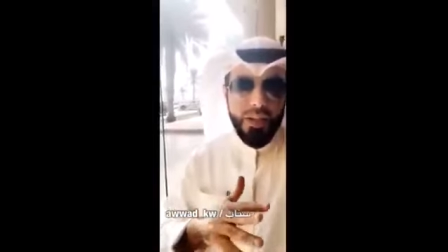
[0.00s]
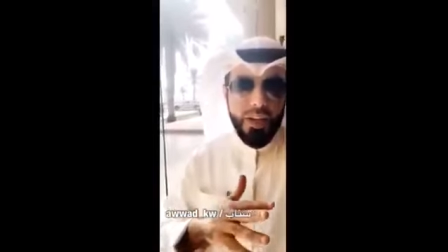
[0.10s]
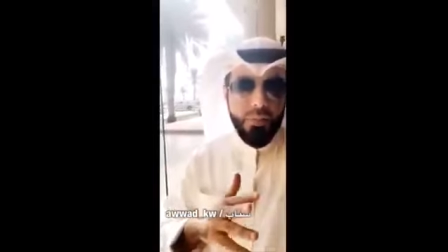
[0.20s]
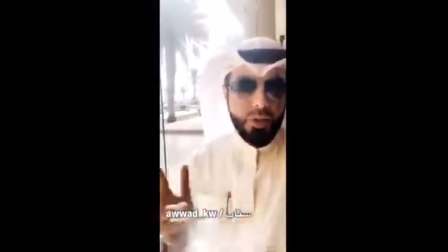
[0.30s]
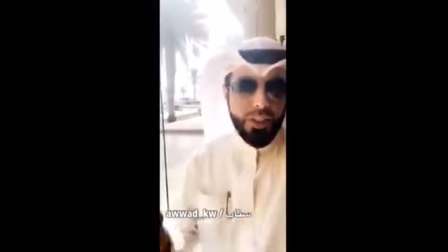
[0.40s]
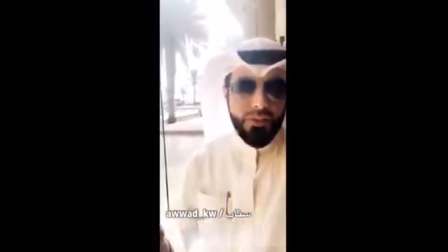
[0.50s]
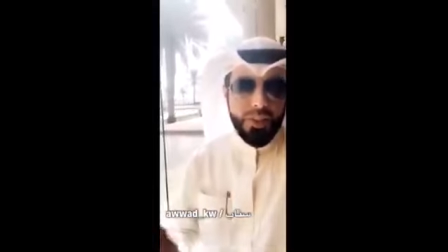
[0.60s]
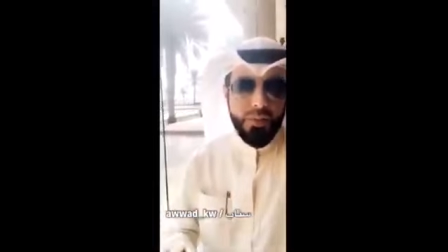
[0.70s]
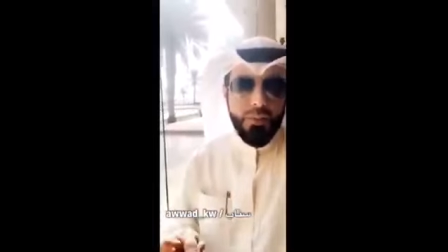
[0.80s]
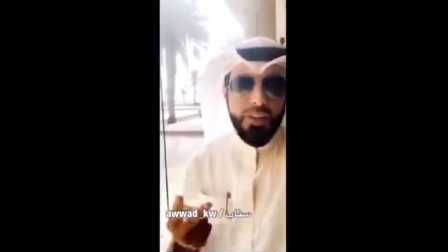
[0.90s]
المختلف
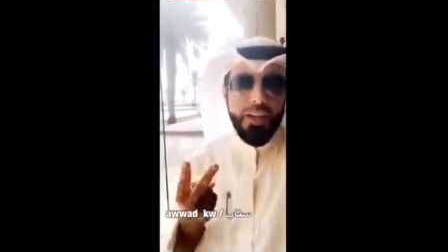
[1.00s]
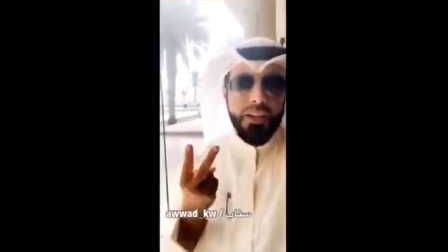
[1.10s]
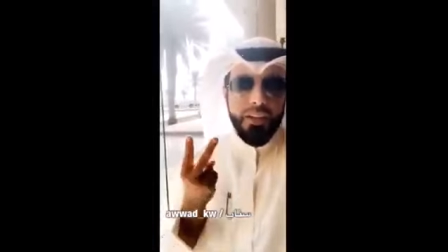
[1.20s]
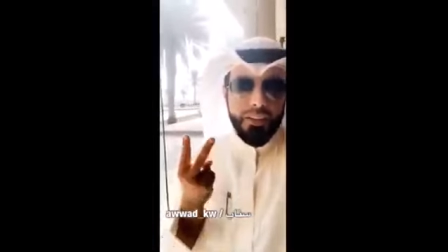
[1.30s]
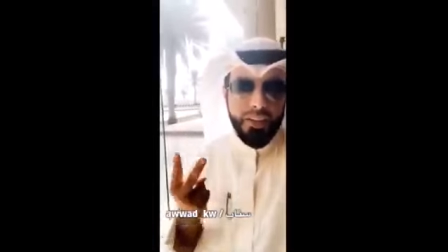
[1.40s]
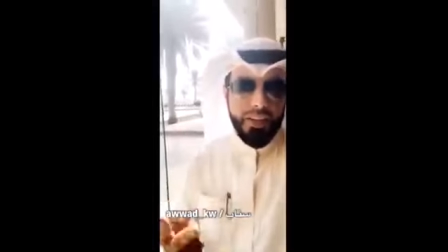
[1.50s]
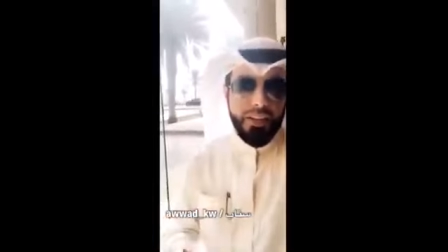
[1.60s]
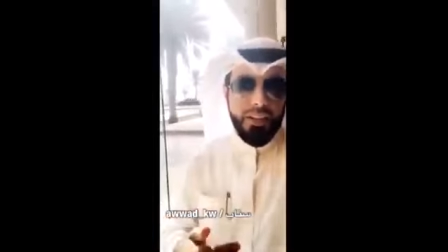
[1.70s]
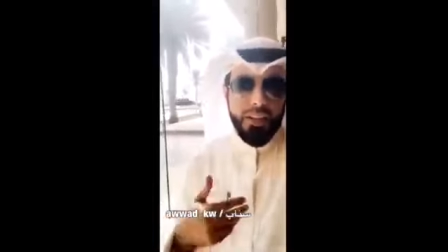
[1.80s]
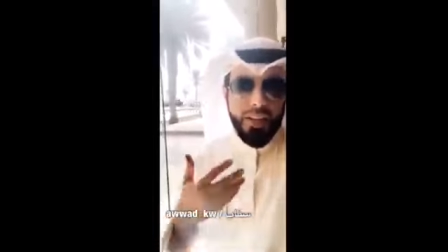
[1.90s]
تماما عن
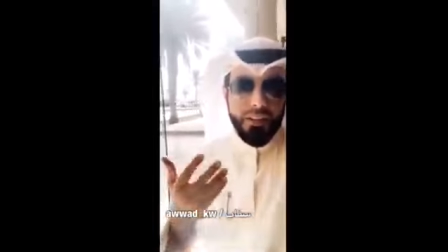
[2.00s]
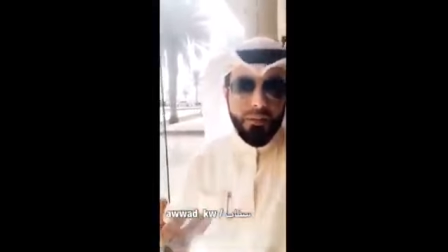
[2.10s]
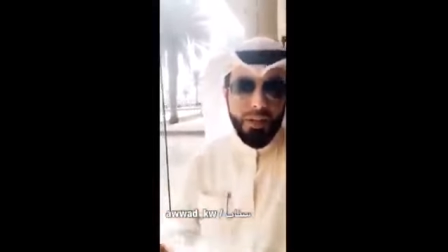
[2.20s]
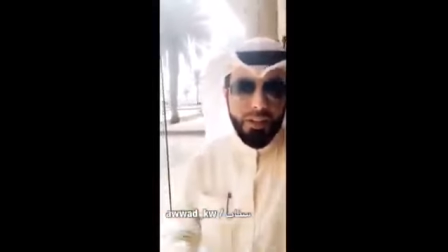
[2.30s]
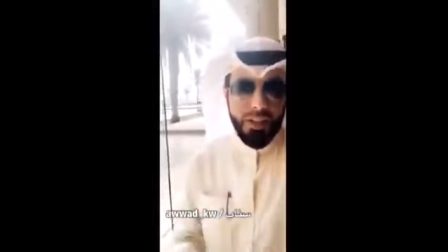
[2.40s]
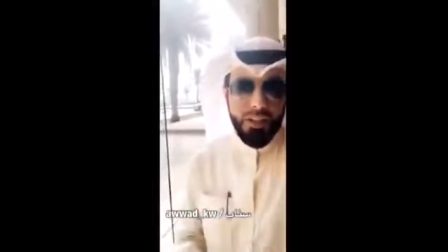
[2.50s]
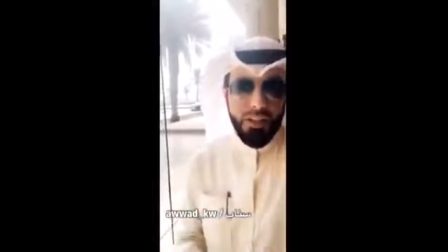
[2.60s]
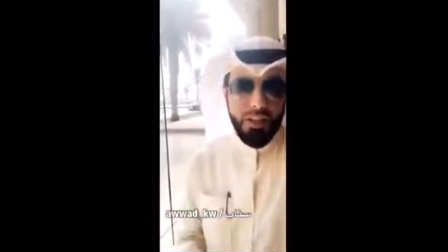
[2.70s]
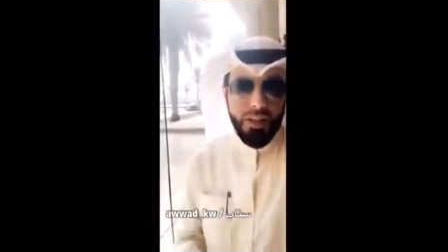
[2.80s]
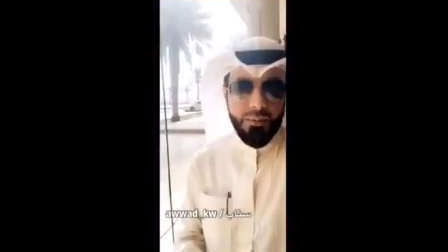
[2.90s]
الاختيارين اللي يقدمها لك
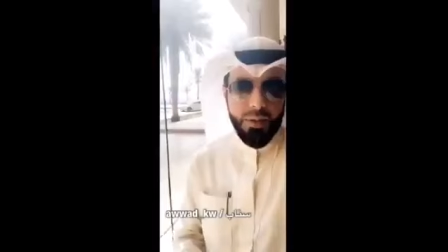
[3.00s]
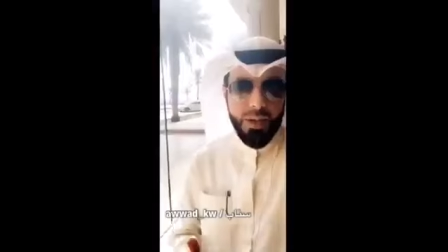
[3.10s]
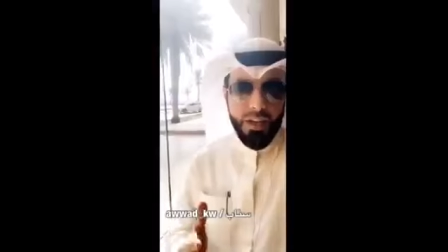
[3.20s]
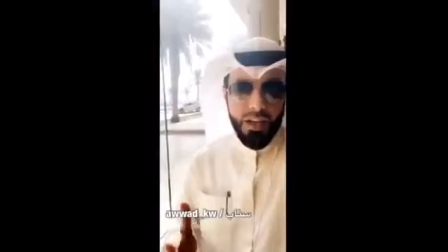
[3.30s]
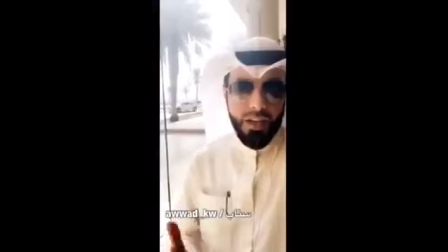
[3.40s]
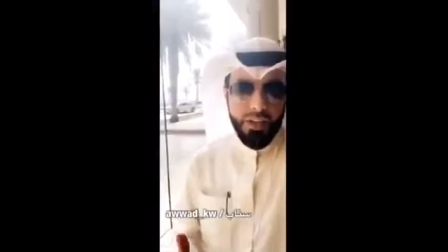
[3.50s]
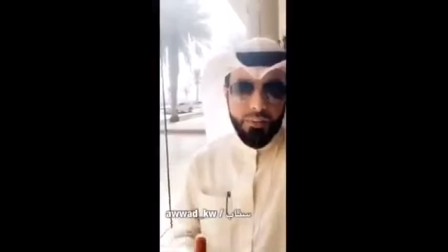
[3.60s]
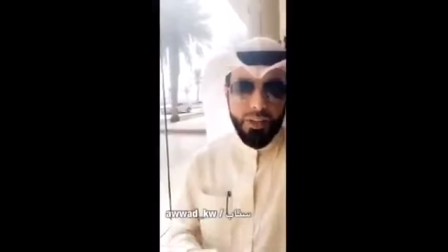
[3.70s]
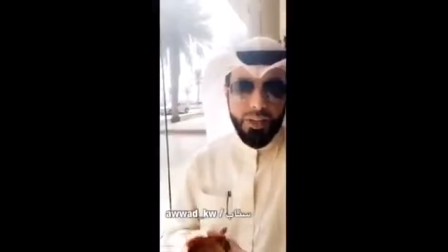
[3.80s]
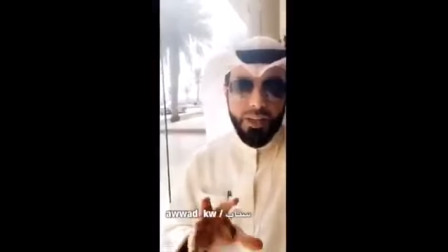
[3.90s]
الإعلام
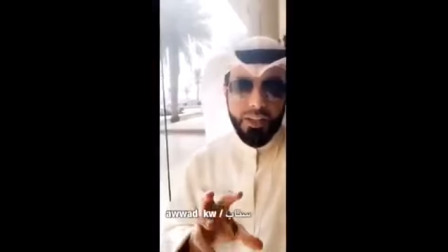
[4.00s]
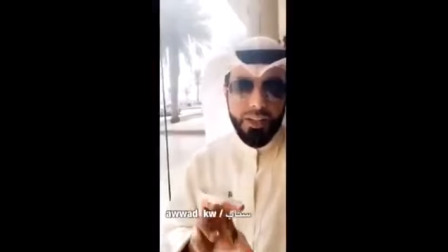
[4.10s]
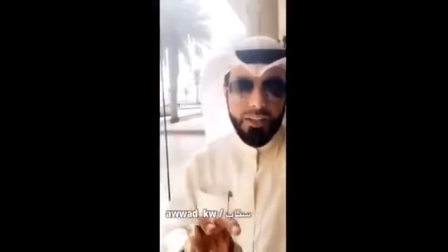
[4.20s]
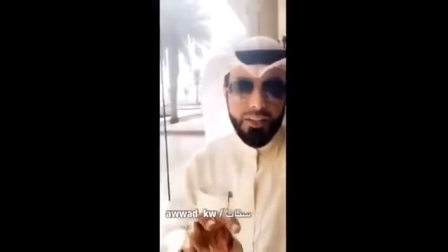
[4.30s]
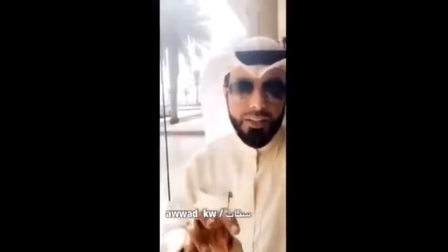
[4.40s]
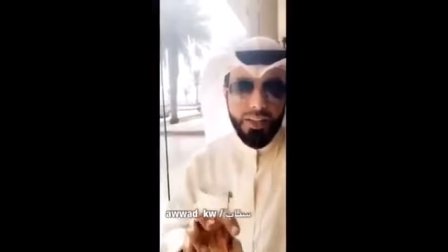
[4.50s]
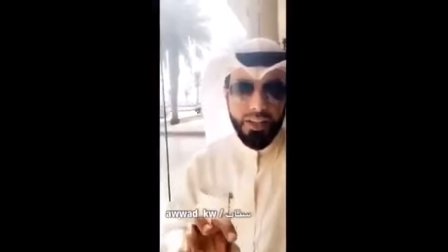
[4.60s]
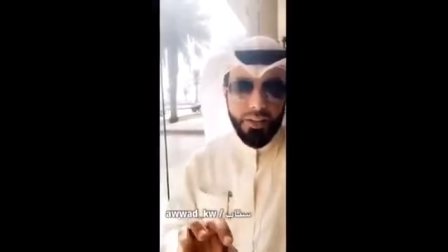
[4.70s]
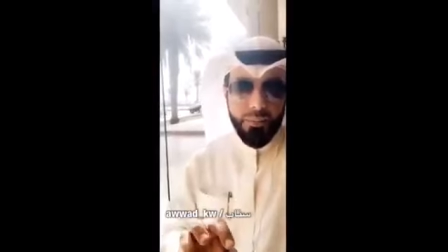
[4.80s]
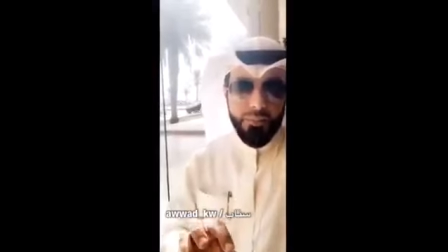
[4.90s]
العربي لذلك لا
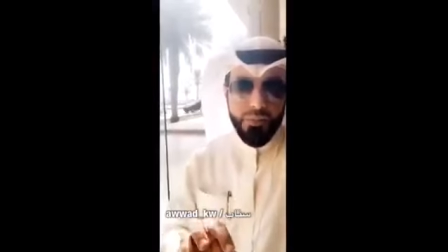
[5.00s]
تستغرب